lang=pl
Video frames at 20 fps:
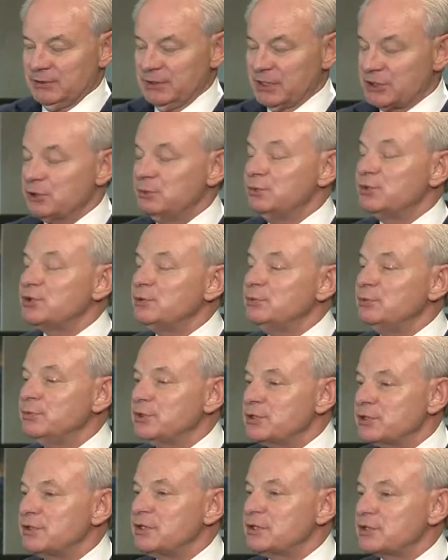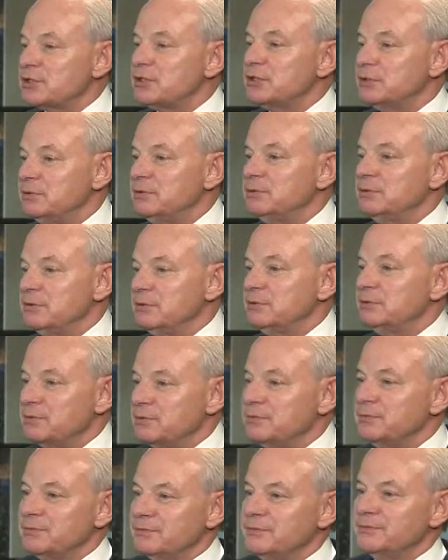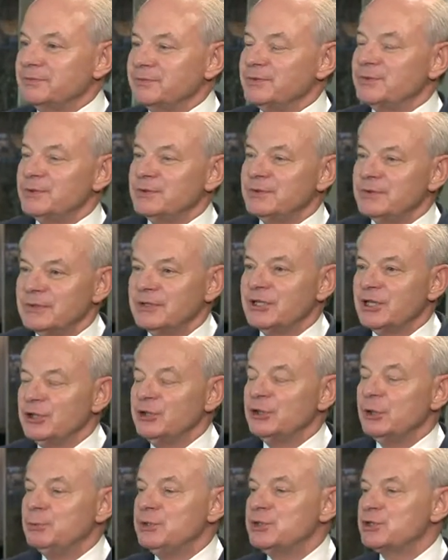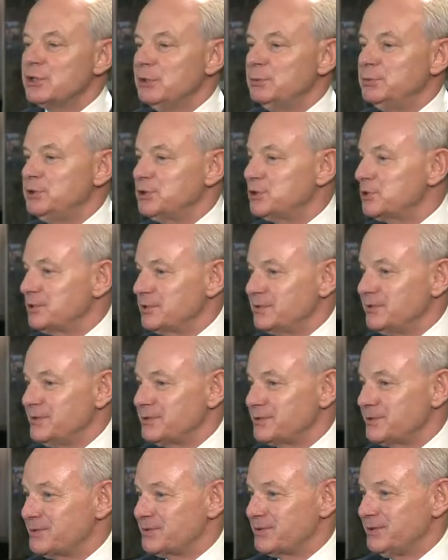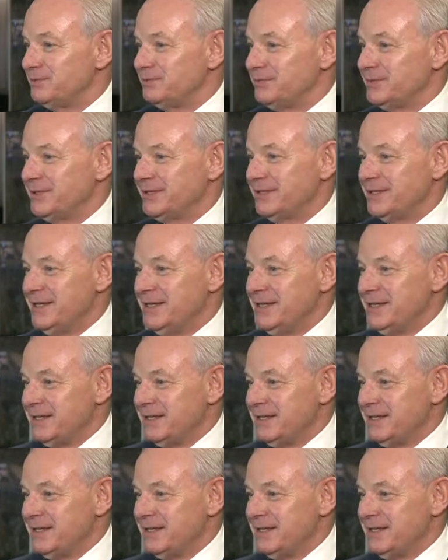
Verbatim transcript: znaczy musimy być też y, no bliż w związku z tym y,